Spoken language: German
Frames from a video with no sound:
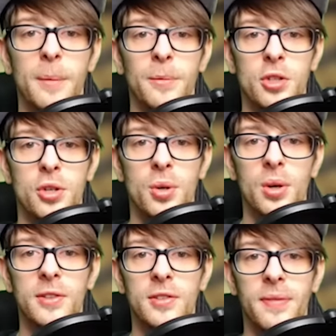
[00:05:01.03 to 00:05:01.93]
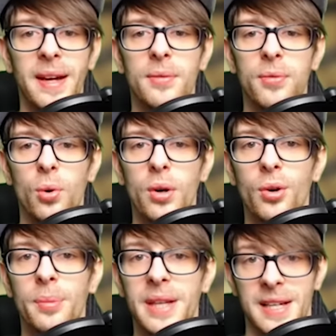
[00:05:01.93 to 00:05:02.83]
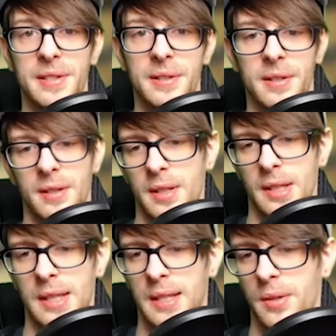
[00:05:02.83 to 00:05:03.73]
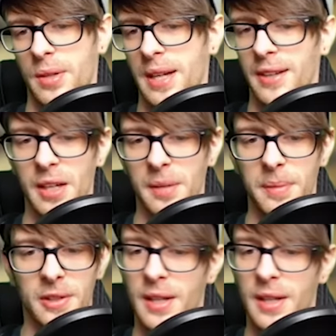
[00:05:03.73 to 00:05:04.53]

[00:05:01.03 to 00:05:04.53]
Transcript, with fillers: Zerstöre zwei gefrorene Objekte. Okay, das sagt mir jetzt